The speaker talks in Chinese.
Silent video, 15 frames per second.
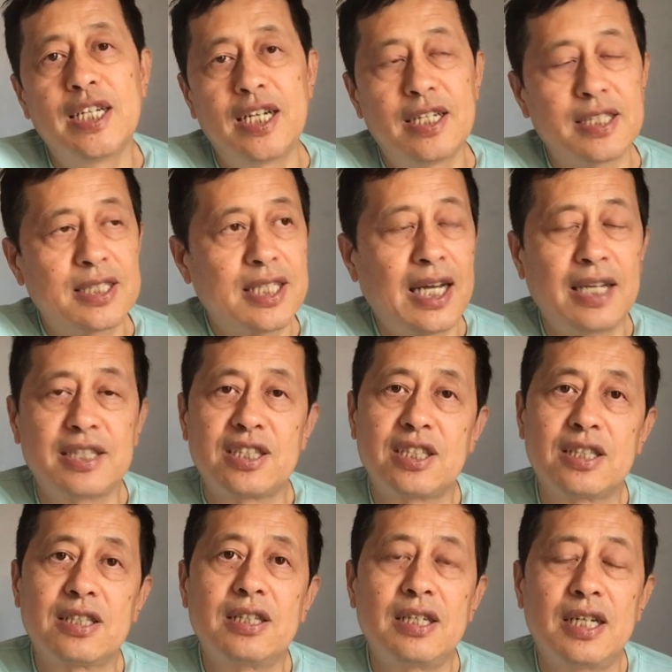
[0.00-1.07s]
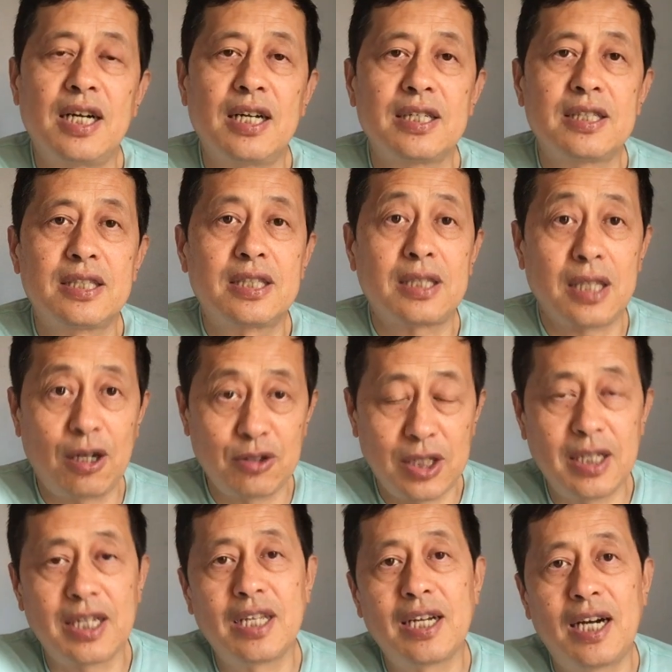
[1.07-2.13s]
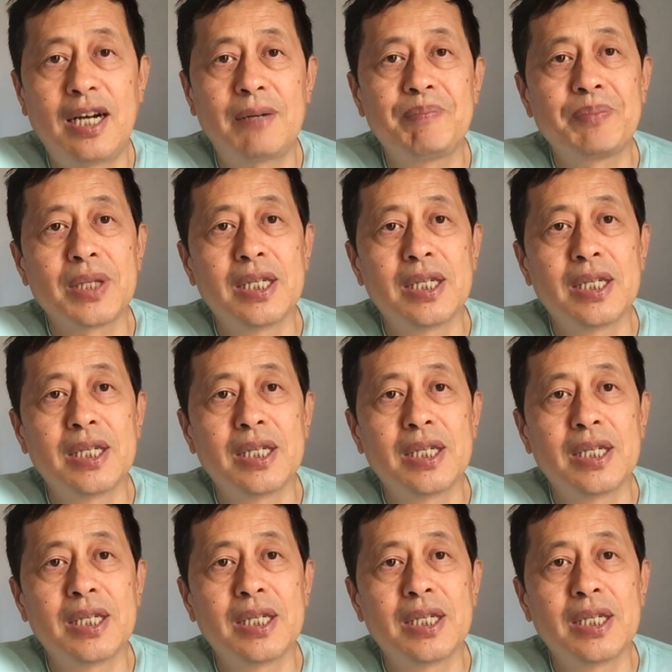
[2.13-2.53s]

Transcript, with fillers: 呃暂时啊到这里啊，